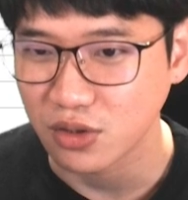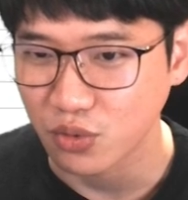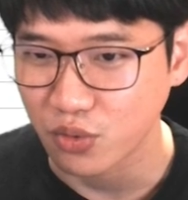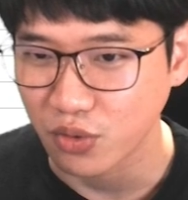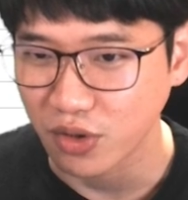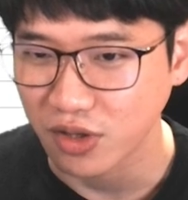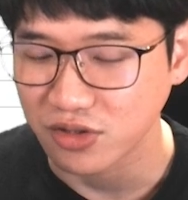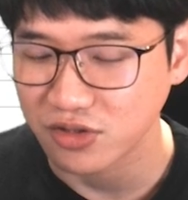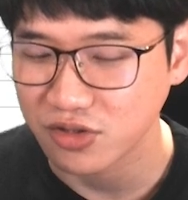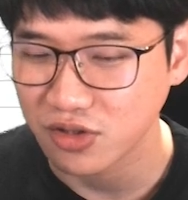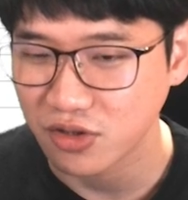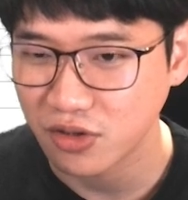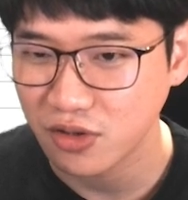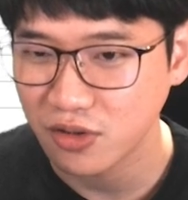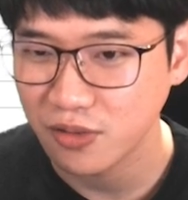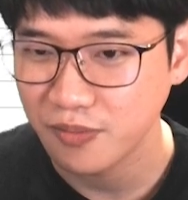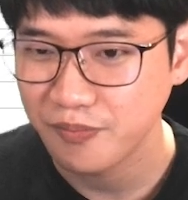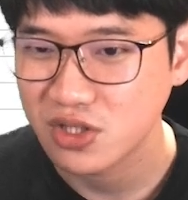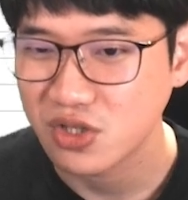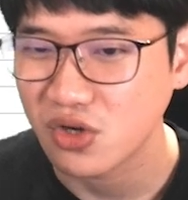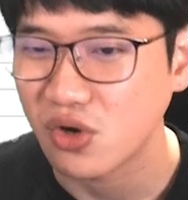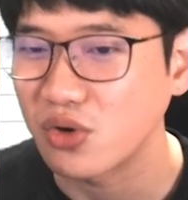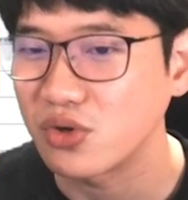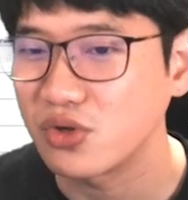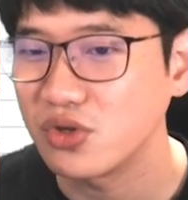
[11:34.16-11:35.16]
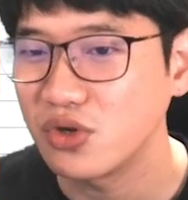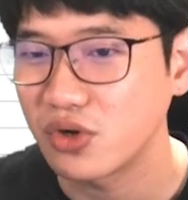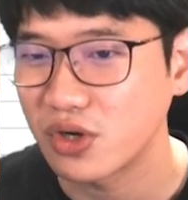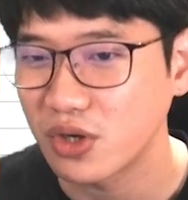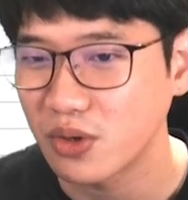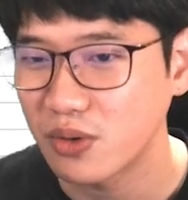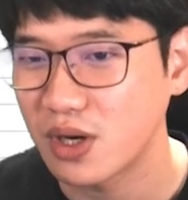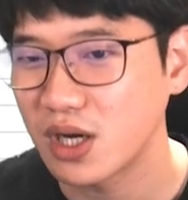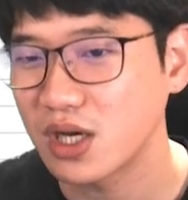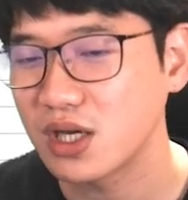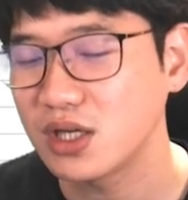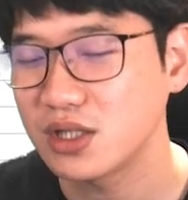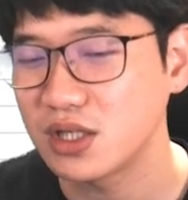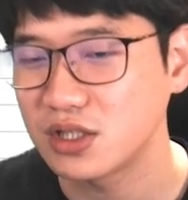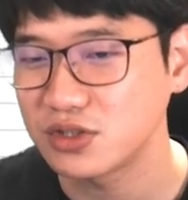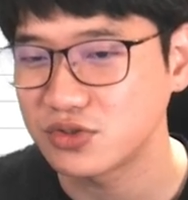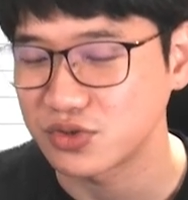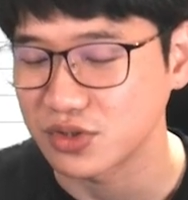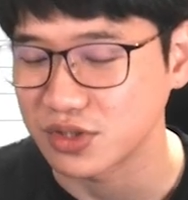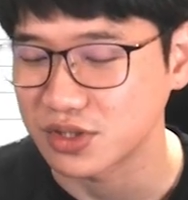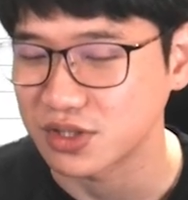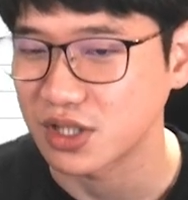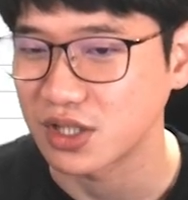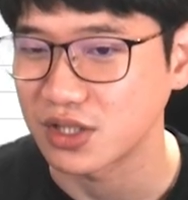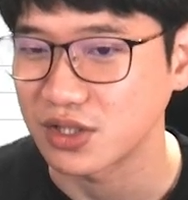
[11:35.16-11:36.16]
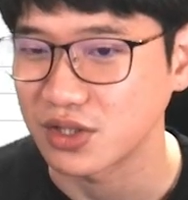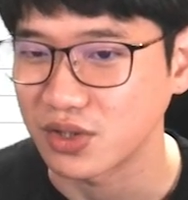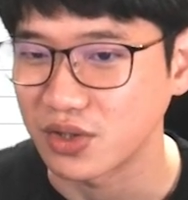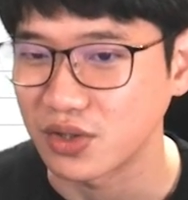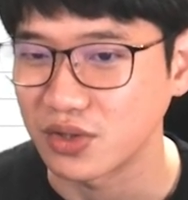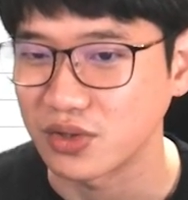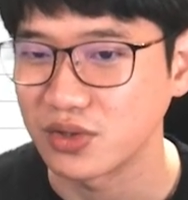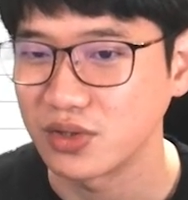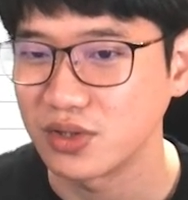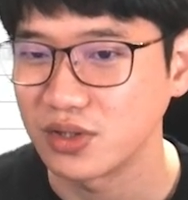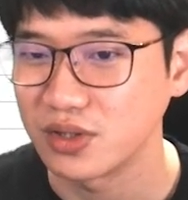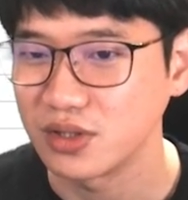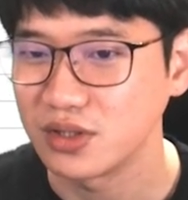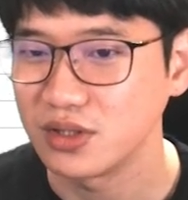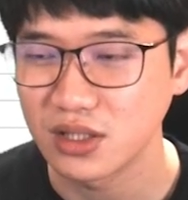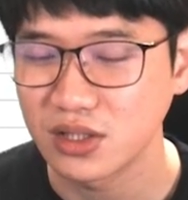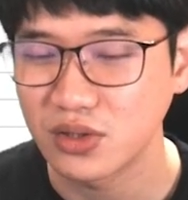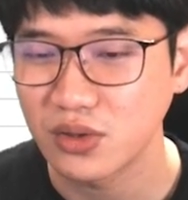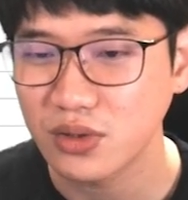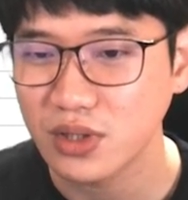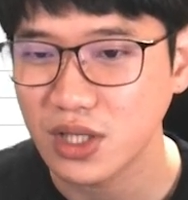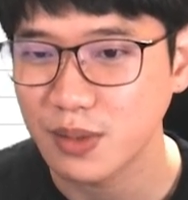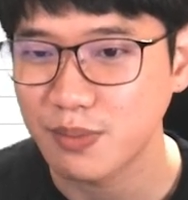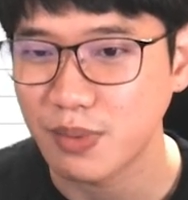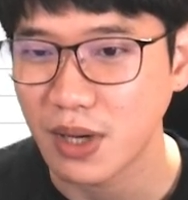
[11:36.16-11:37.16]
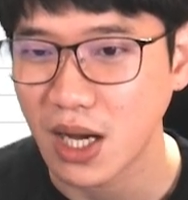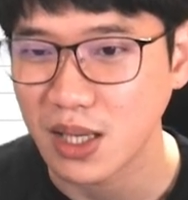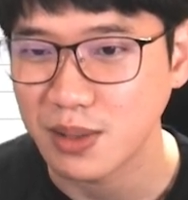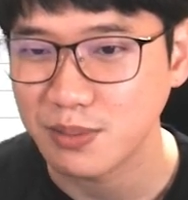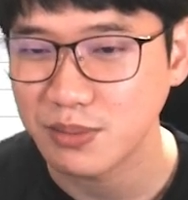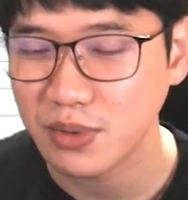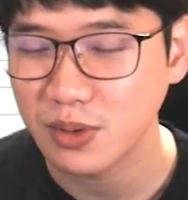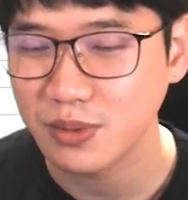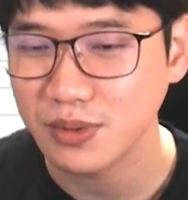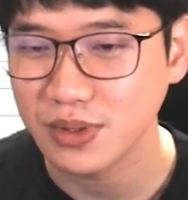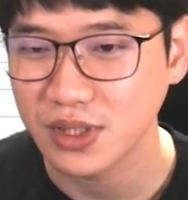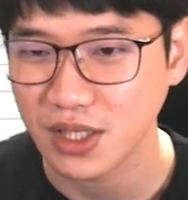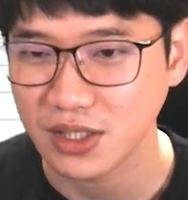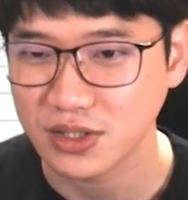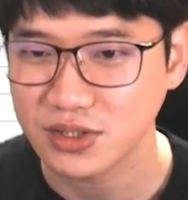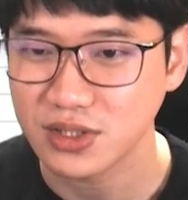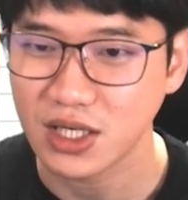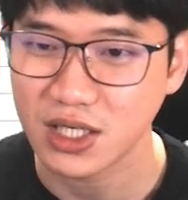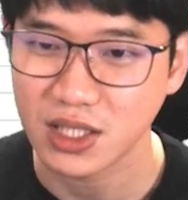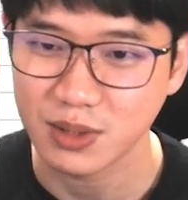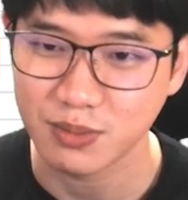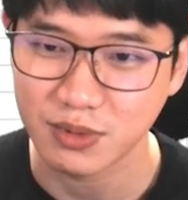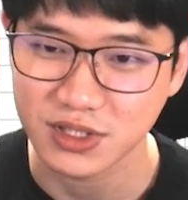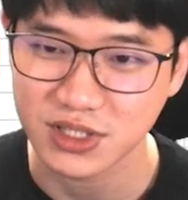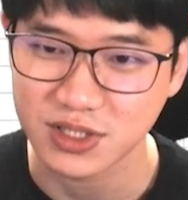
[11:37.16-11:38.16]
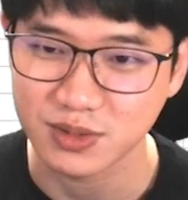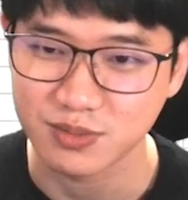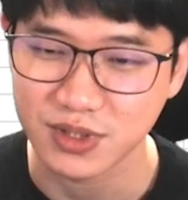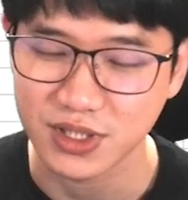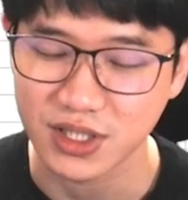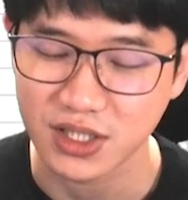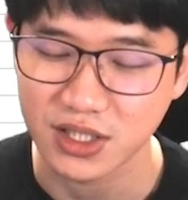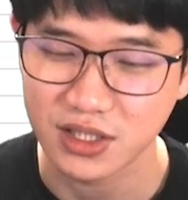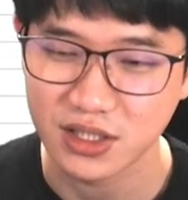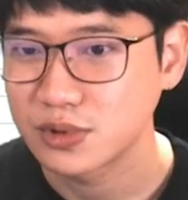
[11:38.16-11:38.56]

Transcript: 이용해서 정렬에 확인할 수 있다는 것 이렇게 방법에 대해서 알아봤습니다.